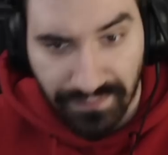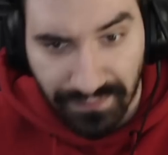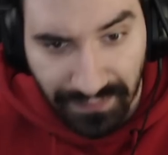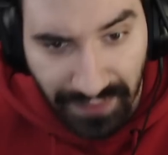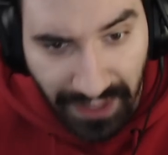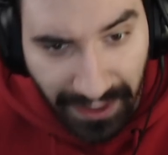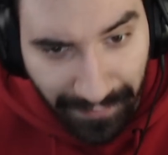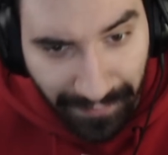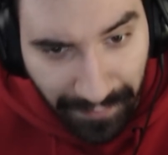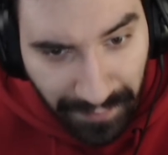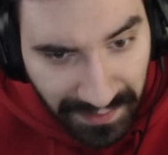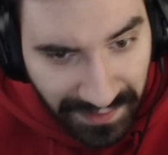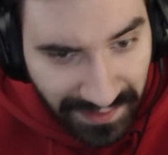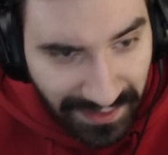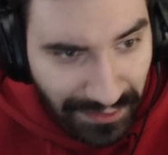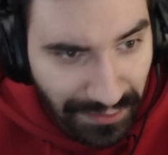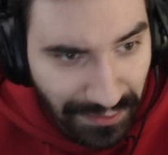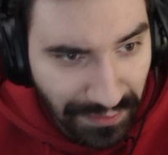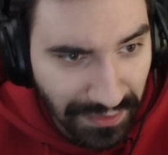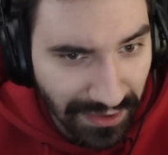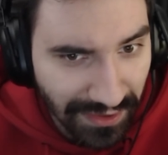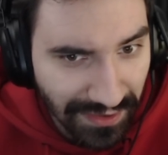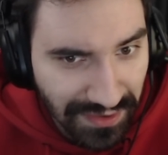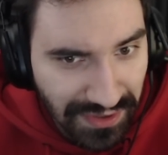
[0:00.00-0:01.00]
Nie wiem o co
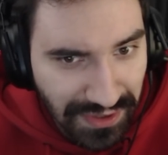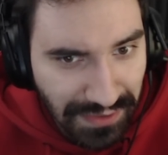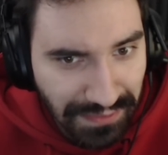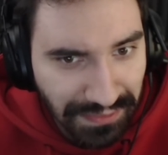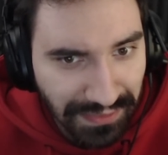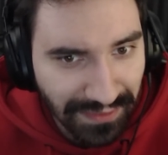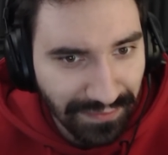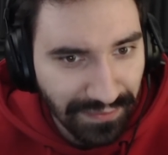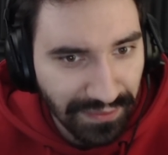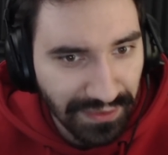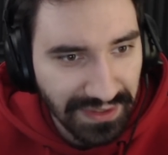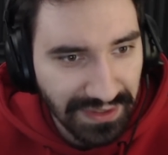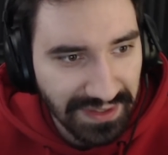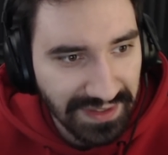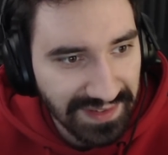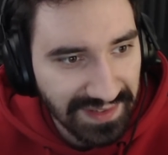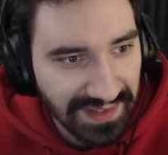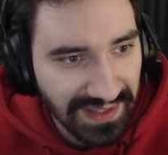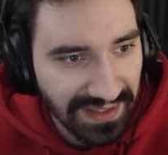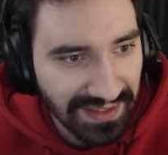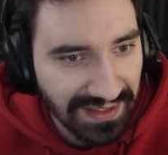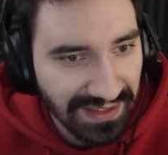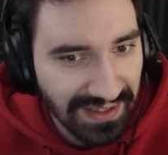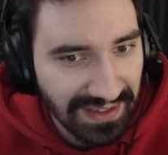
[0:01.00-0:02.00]
tu chodzi, podwójne
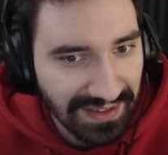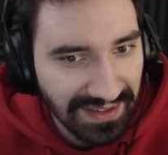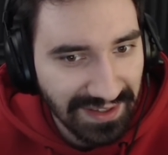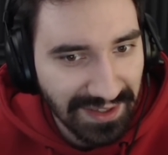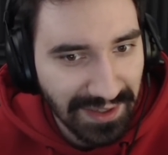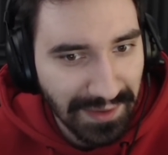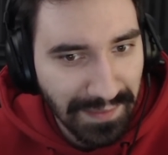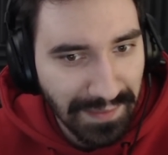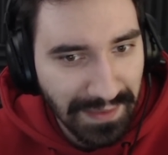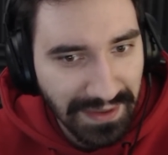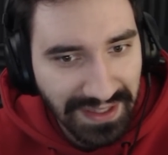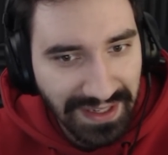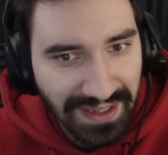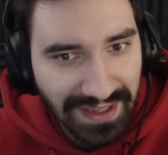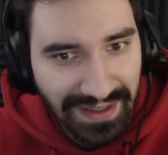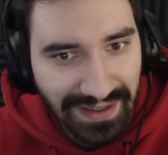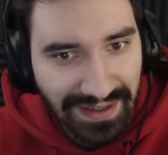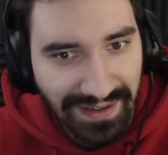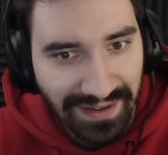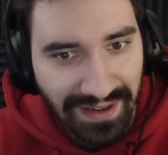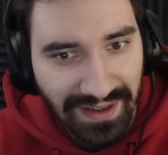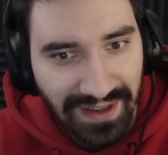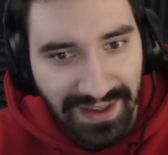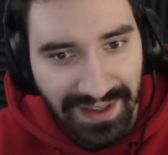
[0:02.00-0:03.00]
standardy? Chyba
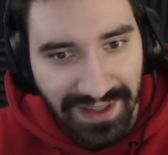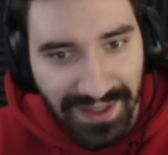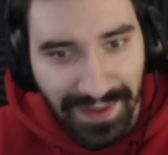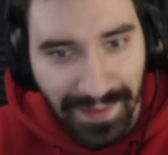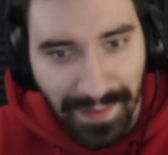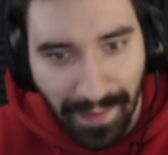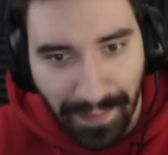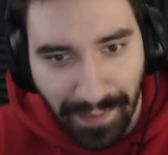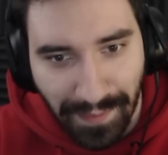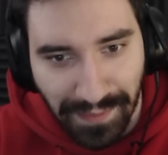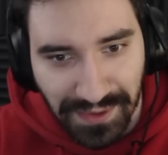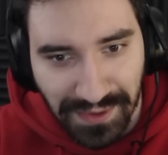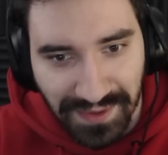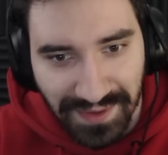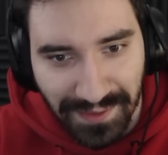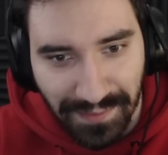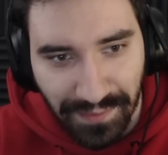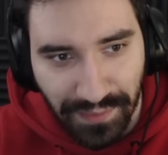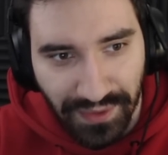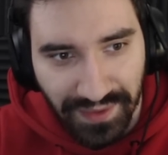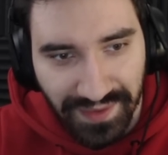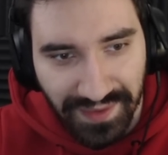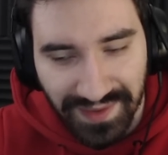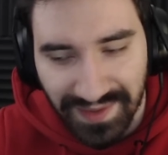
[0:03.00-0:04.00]
nie, chyba po prostu
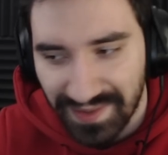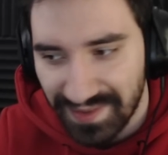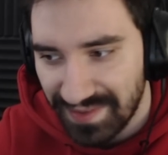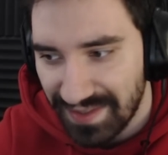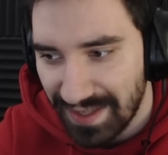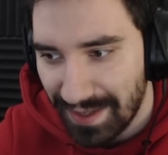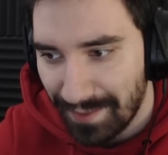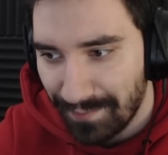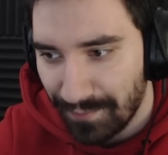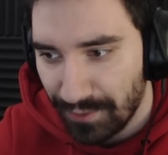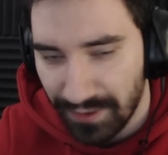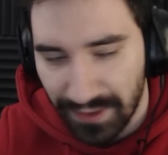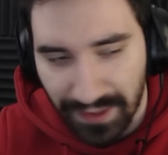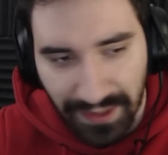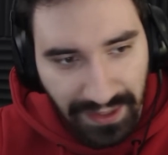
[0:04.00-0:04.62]
błąd systemu.